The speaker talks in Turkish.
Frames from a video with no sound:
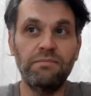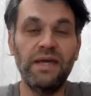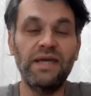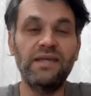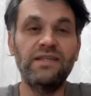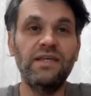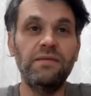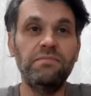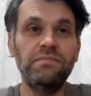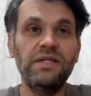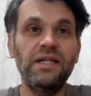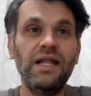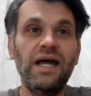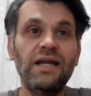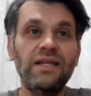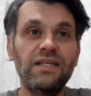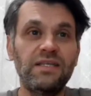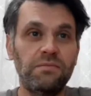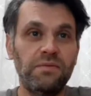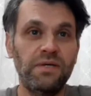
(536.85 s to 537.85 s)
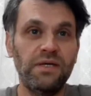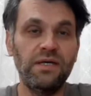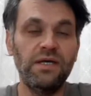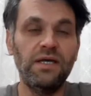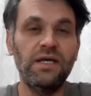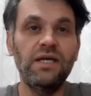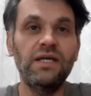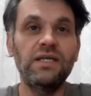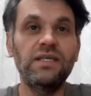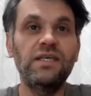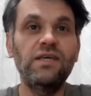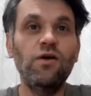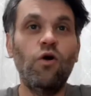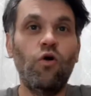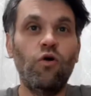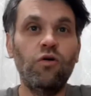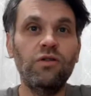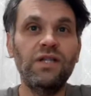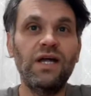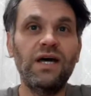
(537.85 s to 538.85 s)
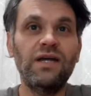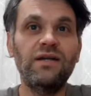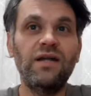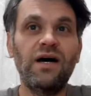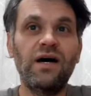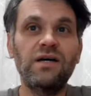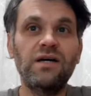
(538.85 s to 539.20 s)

Mektepliler gibi ki onlar